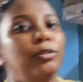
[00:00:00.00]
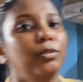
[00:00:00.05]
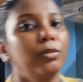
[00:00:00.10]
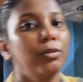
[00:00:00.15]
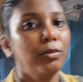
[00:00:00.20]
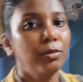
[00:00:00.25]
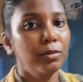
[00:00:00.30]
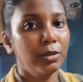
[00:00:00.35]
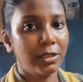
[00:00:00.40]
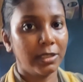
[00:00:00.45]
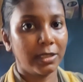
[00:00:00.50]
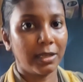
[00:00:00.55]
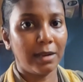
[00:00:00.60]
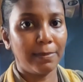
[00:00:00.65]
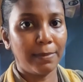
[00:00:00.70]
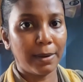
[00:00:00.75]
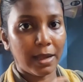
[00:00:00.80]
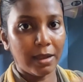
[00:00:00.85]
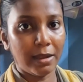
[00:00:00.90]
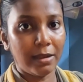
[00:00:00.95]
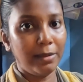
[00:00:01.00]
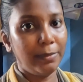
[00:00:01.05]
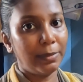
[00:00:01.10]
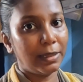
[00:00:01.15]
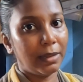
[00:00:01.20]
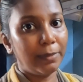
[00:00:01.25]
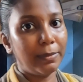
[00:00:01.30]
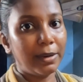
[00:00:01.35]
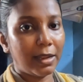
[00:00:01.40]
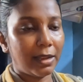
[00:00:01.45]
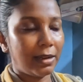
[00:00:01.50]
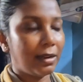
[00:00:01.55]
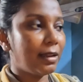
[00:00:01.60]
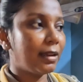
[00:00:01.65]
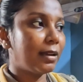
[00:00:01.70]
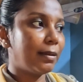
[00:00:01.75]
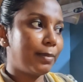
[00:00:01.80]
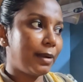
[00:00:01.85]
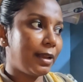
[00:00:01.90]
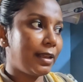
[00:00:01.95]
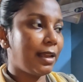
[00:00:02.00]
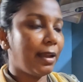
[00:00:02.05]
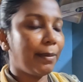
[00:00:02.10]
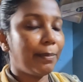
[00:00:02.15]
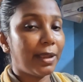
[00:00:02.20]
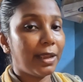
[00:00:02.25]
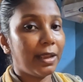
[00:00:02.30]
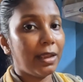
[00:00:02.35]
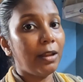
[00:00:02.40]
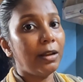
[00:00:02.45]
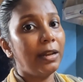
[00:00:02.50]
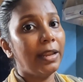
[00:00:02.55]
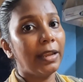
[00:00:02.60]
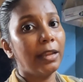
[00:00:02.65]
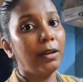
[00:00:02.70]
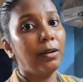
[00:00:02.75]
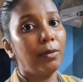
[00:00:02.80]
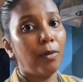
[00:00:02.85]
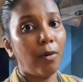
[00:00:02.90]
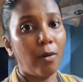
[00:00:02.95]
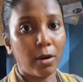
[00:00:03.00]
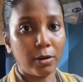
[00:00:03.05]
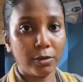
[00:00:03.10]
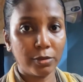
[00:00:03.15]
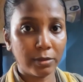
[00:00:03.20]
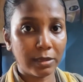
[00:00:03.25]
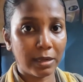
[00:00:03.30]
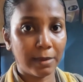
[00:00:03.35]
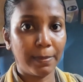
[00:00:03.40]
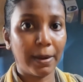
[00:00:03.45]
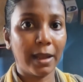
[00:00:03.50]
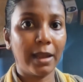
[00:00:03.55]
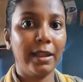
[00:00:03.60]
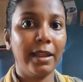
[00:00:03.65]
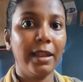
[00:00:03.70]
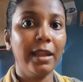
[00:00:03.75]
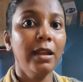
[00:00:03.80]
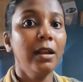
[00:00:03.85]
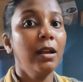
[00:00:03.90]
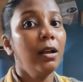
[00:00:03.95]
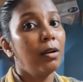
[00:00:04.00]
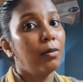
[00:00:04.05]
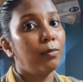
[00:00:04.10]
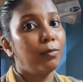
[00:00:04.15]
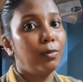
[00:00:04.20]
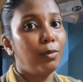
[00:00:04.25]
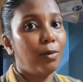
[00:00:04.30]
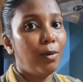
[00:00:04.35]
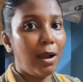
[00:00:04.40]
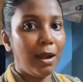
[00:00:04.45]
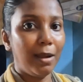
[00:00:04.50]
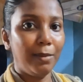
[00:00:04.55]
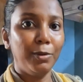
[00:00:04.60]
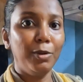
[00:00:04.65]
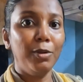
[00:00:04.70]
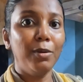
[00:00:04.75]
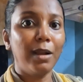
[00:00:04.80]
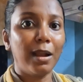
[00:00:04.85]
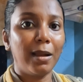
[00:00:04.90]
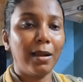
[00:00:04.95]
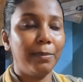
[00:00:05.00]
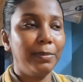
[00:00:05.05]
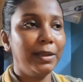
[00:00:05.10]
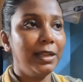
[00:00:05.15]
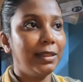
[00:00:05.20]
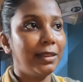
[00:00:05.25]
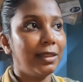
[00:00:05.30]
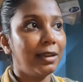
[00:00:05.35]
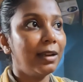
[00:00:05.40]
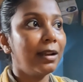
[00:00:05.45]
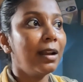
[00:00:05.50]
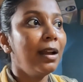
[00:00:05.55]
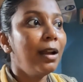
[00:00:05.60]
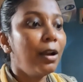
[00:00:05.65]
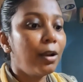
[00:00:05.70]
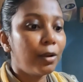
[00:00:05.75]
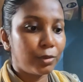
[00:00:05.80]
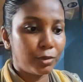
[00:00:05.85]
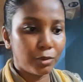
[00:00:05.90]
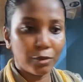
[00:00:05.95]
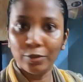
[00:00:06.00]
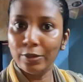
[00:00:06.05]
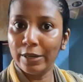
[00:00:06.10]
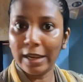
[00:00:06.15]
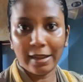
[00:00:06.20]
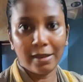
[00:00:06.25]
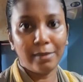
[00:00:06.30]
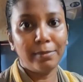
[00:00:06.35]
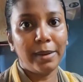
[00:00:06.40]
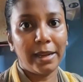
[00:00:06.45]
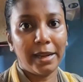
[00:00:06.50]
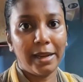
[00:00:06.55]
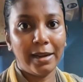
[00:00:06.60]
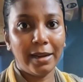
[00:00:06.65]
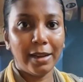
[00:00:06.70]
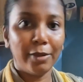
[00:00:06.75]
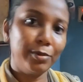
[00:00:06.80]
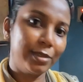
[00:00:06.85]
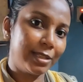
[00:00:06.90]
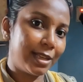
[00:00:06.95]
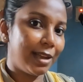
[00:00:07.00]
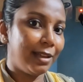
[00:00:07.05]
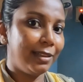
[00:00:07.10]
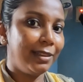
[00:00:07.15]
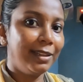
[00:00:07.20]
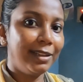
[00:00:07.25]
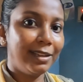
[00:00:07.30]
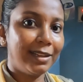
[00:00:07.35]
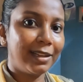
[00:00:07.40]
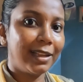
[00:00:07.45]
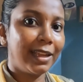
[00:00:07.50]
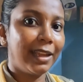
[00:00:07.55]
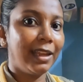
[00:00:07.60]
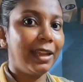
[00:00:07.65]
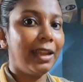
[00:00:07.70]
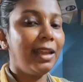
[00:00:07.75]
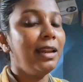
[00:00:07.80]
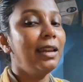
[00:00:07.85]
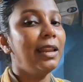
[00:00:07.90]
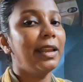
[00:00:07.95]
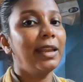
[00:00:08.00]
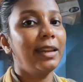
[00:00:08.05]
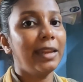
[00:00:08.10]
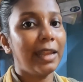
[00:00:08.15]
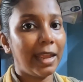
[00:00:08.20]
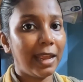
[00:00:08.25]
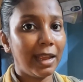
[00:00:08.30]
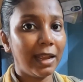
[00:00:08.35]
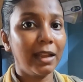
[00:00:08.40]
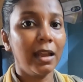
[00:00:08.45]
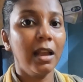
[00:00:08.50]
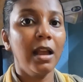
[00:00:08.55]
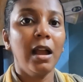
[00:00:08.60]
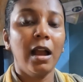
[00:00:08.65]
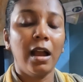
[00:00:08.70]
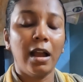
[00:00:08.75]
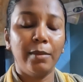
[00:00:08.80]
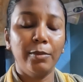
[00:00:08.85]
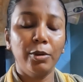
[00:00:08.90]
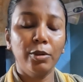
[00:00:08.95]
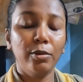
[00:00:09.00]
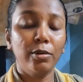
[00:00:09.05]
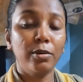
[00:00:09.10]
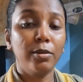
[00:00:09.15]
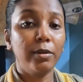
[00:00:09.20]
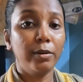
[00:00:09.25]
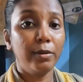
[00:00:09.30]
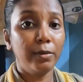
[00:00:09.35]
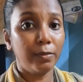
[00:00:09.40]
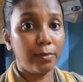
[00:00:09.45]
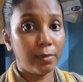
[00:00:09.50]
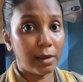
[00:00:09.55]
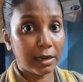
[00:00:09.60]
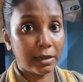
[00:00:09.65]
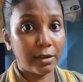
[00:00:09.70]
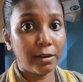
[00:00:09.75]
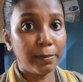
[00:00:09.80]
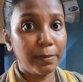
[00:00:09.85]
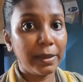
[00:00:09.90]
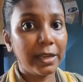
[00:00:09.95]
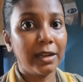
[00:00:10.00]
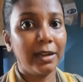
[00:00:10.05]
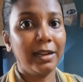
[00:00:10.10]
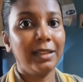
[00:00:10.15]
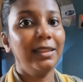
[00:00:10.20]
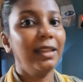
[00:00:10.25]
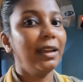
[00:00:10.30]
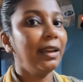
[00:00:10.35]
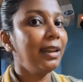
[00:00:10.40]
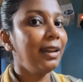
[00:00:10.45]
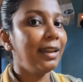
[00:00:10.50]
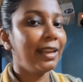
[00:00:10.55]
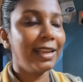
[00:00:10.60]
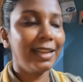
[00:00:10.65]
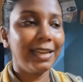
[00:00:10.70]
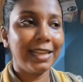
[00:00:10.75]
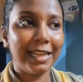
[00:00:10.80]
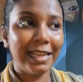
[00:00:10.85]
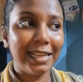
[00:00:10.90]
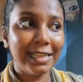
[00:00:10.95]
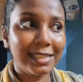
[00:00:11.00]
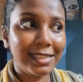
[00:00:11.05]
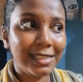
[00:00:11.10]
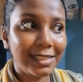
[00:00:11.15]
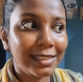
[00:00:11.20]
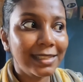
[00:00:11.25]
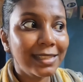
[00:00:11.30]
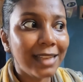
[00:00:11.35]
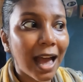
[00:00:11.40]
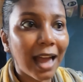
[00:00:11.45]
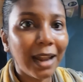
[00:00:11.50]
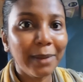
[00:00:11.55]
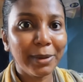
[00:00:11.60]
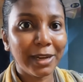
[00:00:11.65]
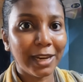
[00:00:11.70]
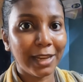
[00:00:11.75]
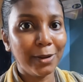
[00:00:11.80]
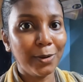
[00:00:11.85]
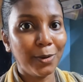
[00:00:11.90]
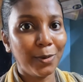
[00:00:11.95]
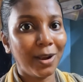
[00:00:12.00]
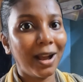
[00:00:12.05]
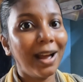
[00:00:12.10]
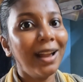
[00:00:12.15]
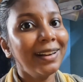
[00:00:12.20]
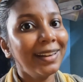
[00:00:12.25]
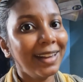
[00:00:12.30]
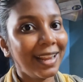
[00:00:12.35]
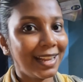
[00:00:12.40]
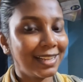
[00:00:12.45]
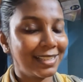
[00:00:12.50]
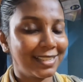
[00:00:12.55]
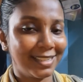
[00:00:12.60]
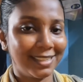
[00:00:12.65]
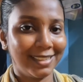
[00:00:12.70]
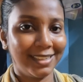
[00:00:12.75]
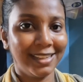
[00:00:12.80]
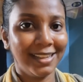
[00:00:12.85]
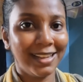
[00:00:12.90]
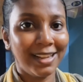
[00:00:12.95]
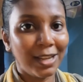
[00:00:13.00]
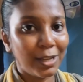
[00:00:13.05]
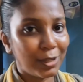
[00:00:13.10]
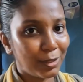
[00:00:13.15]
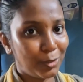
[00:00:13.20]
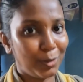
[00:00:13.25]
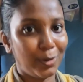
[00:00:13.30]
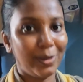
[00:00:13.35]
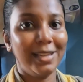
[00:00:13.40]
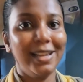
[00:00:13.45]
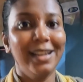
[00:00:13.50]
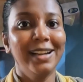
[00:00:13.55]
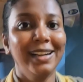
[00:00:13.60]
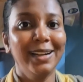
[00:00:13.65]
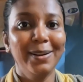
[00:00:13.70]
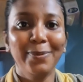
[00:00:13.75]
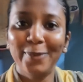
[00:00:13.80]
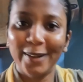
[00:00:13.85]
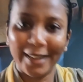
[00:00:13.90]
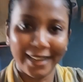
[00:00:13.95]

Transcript: तो कुछ कपड़ा मतलब नया नया कपड़ा यहाँ पे है लेकिन और जो कपड़ा है वो हम लोग अभी तक जो नया बेड है उसके अंदर रखे हैं लेकिन एक हम लोगों को वाटर भी ख़रीदना है लेकिन इस साल में नहीं होगा नेक्स्ट जो इधर